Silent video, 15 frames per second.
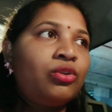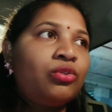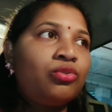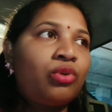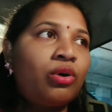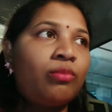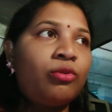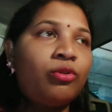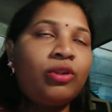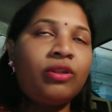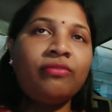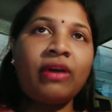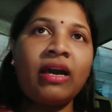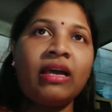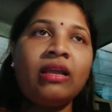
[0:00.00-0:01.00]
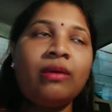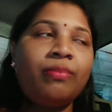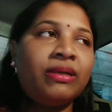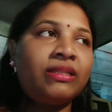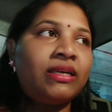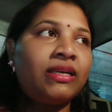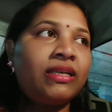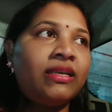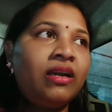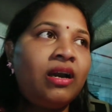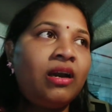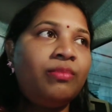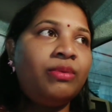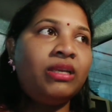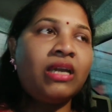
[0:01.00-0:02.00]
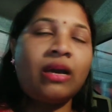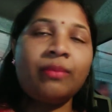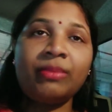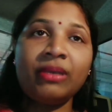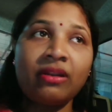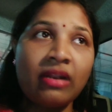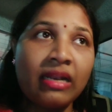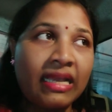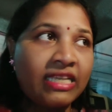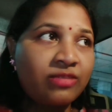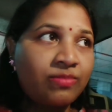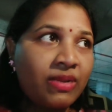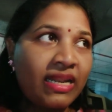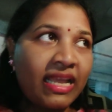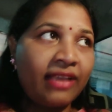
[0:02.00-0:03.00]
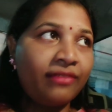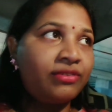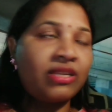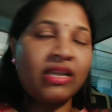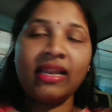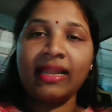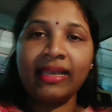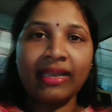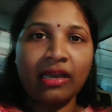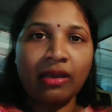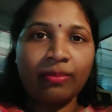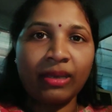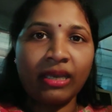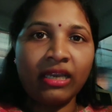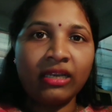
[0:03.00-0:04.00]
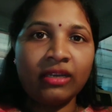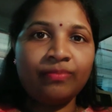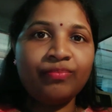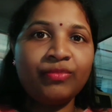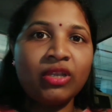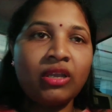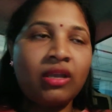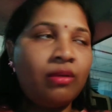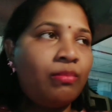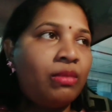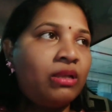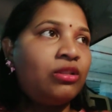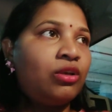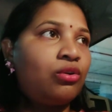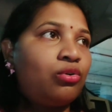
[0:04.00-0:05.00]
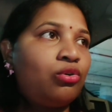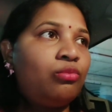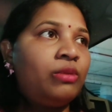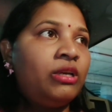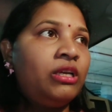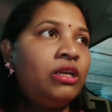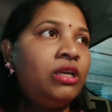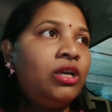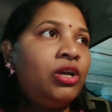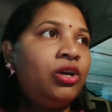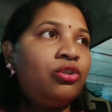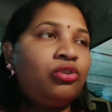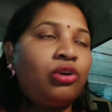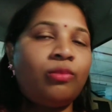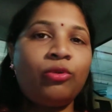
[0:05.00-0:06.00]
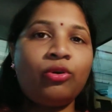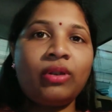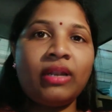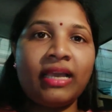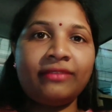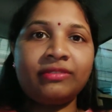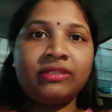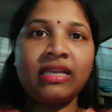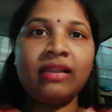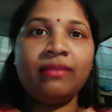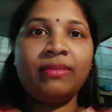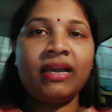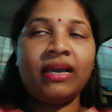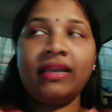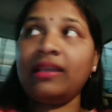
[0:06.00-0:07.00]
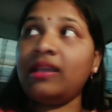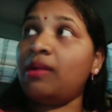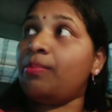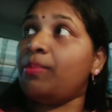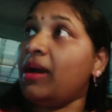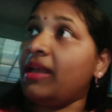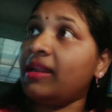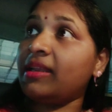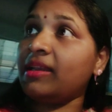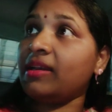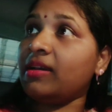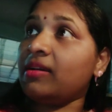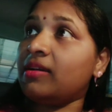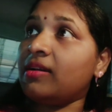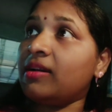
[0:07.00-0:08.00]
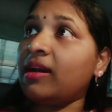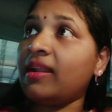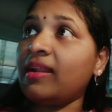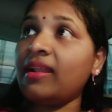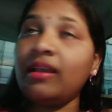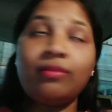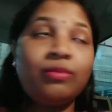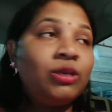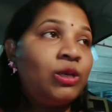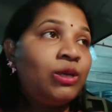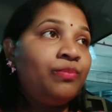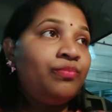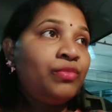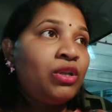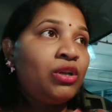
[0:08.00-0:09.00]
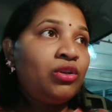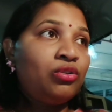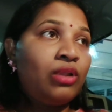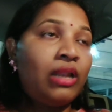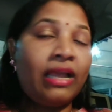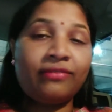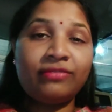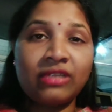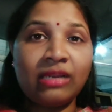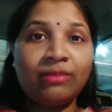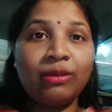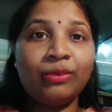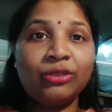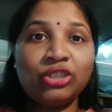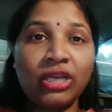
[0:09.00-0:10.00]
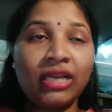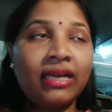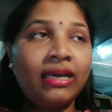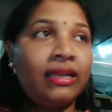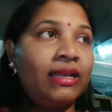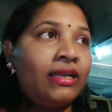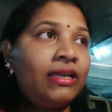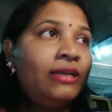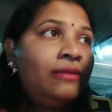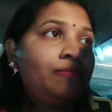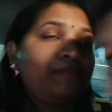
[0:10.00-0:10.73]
तो हमने वहाँ ना पता किया अभी यहाँ पे रिलायंस में लाइफस्टाइल है यहाँ पे एक बंदर रोड में तो हम लोग लाइफस्टाइल में आए हैं यहाँ पार्किंग कर रहे हैं अभी ये तो लाइफस्टाइल में भी चेक करेंगे